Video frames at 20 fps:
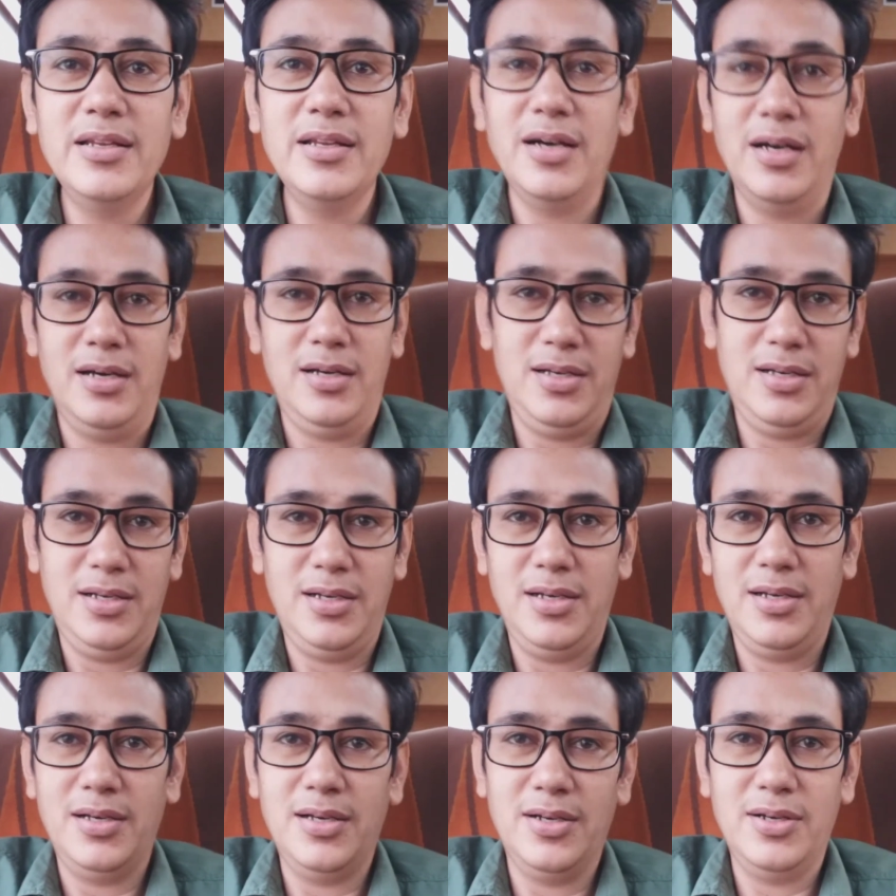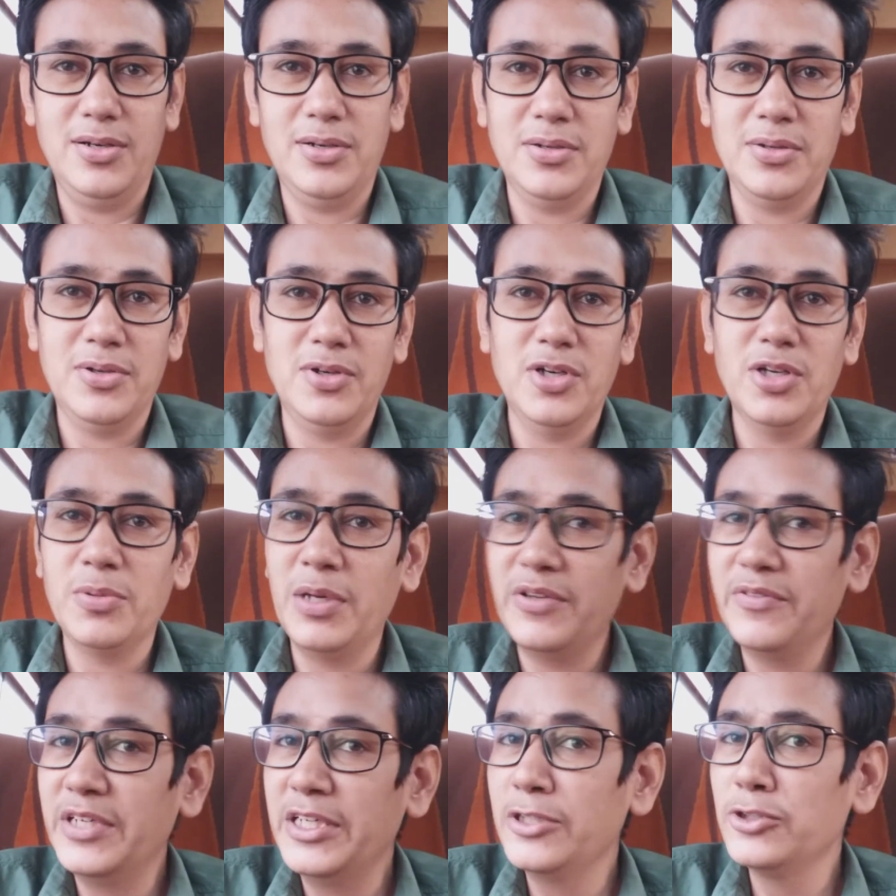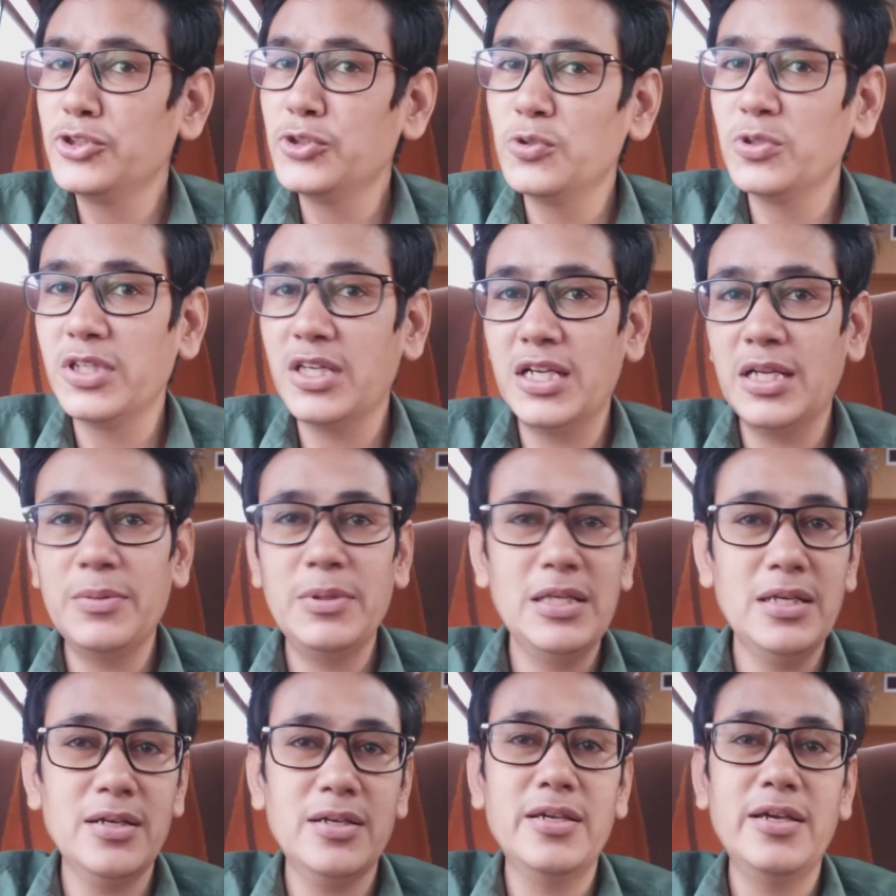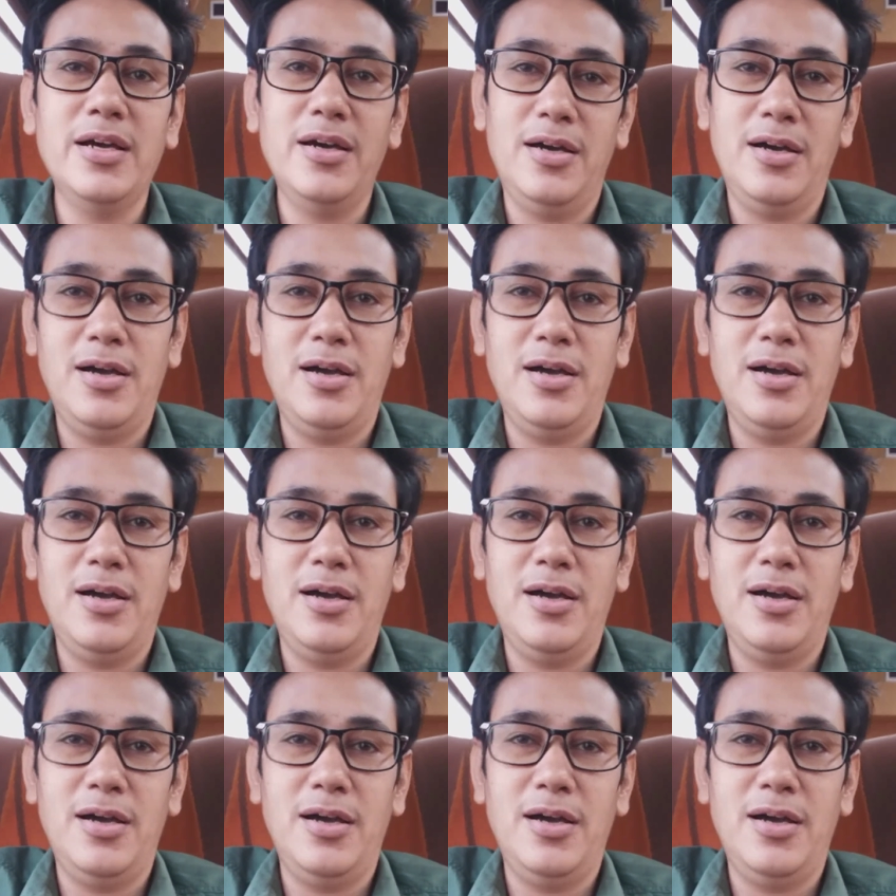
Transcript: रहा और भाई वीडियो शूट करने में लग गया